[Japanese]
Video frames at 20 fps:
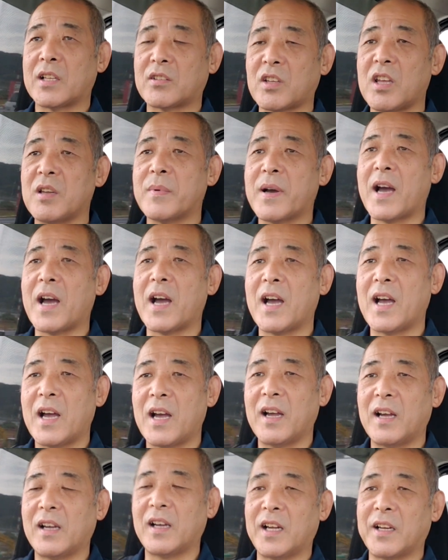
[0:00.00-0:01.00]
例え
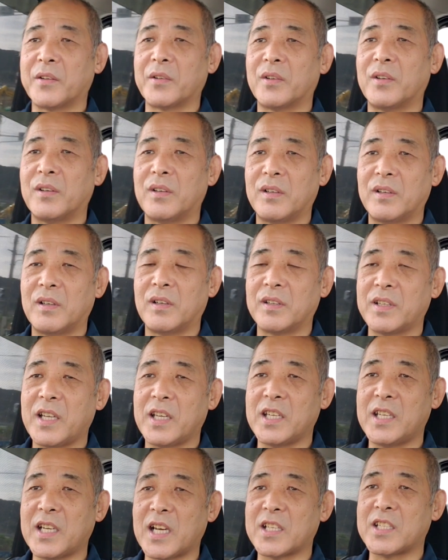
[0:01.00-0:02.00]
ば、あのー、ね、
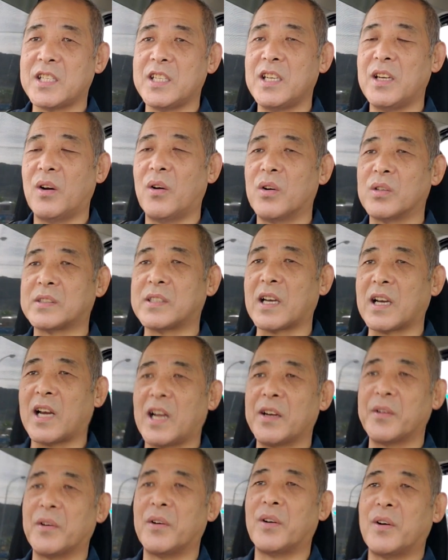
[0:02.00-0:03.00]
東大
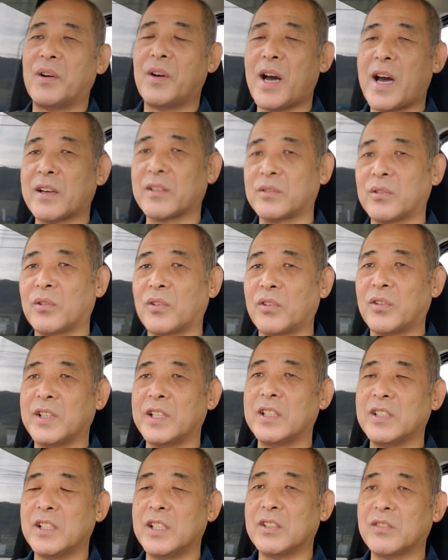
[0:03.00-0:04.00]
阪のあるところ
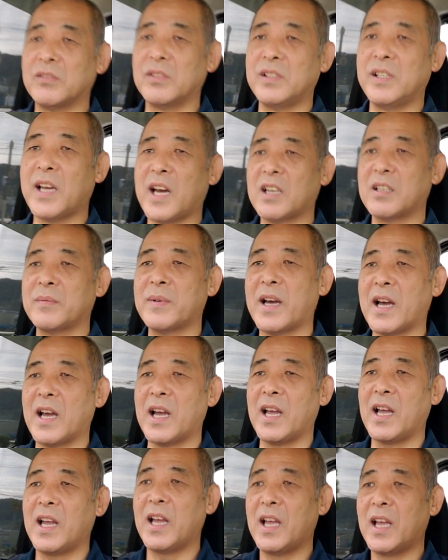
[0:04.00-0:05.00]
に行くんであれ
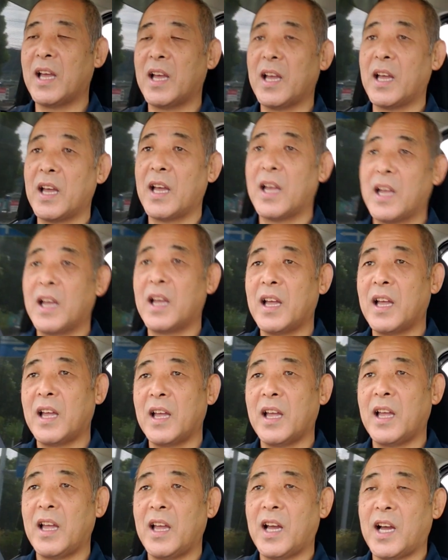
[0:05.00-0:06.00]
ば、
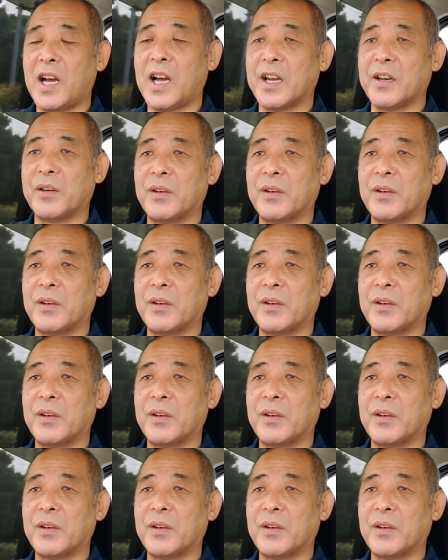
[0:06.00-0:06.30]
あ